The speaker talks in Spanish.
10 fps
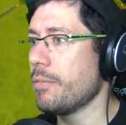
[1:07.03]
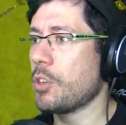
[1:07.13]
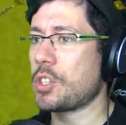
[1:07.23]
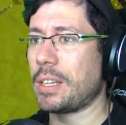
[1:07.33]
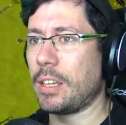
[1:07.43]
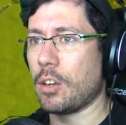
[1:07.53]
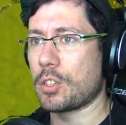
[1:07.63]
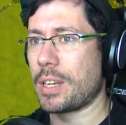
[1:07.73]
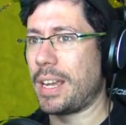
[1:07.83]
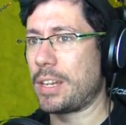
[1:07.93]
No sé,
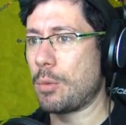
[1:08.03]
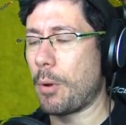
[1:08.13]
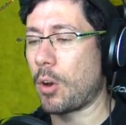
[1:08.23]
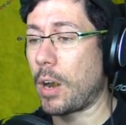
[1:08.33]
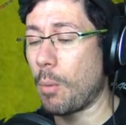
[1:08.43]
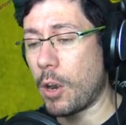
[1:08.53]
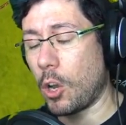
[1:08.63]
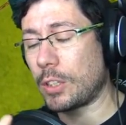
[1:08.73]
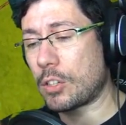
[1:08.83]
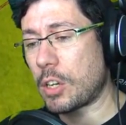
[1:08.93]
tíos, es un poco raro
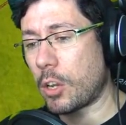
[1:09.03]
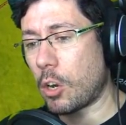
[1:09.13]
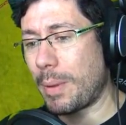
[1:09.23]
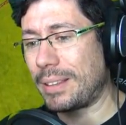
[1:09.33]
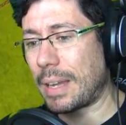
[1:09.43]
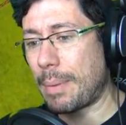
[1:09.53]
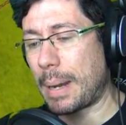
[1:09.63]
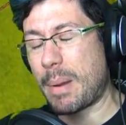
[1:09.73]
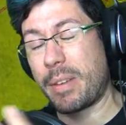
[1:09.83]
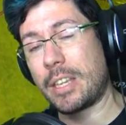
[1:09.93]
Bueno, otra cosa que quiero comentar,
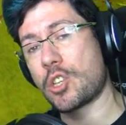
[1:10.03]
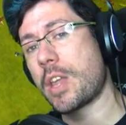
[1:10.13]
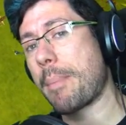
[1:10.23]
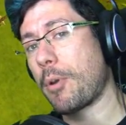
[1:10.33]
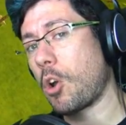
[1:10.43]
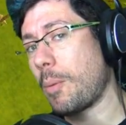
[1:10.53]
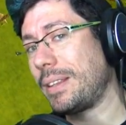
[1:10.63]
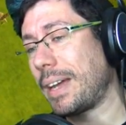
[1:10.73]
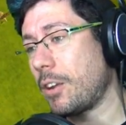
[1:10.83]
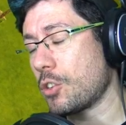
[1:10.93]
¿vale? Que me habéis dicho ya por los
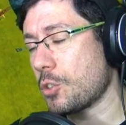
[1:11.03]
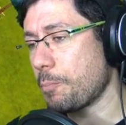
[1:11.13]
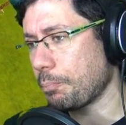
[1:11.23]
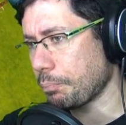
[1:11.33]
comentarios